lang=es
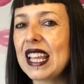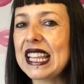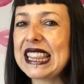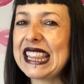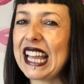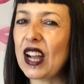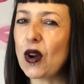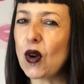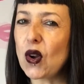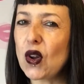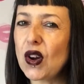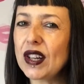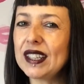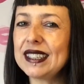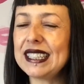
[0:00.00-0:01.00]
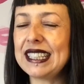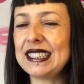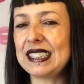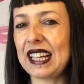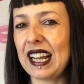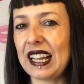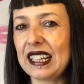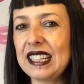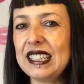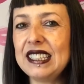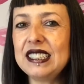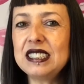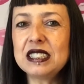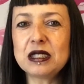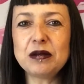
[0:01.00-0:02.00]
De color entre
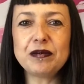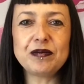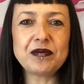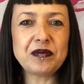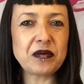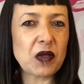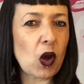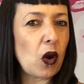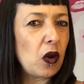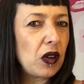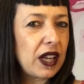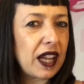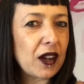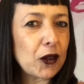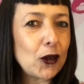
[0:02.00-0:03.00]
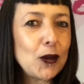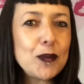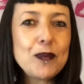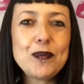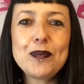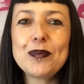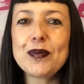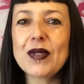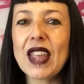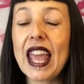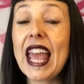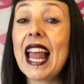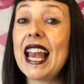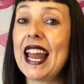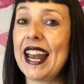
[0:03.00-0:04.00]
gris o negro.
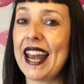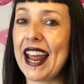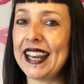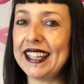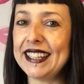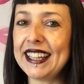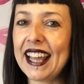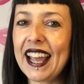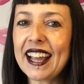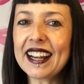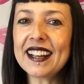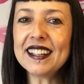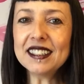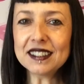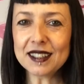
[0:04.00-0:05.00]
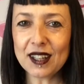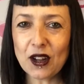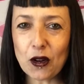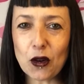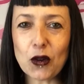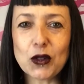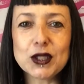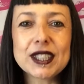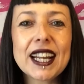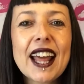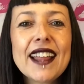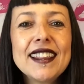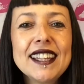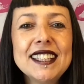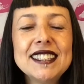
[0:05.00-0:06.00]
La nariz negra, ojos
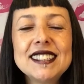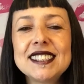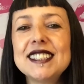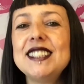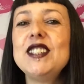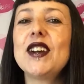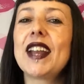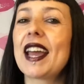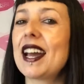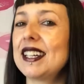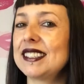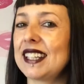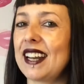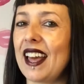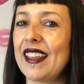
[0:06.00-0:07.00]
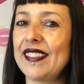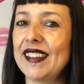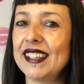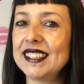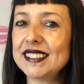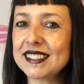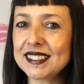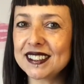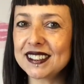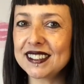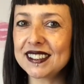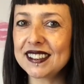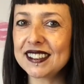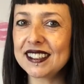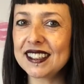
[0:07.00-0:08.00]
grandes y orejas grandes
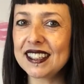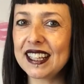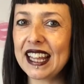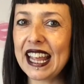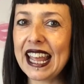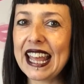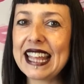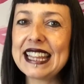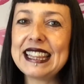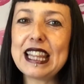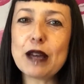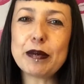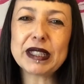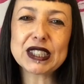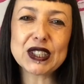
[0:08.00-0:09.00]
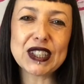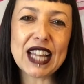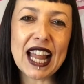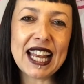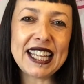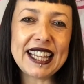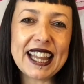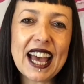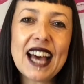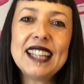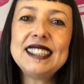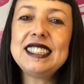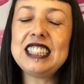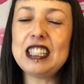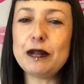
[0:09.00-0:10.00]
de personalidad
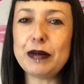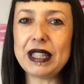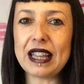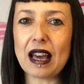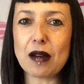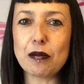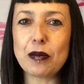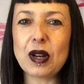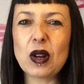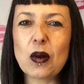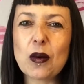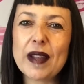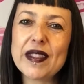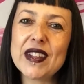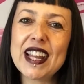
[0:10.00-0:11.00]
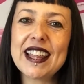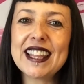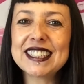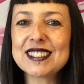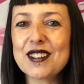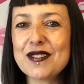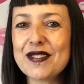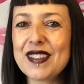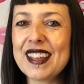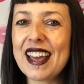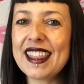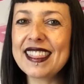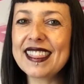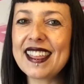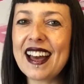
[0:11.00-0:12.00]
tímida, pero cuando le das
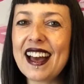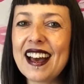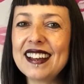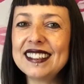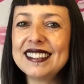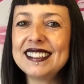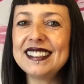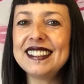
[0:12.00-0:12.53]
confianza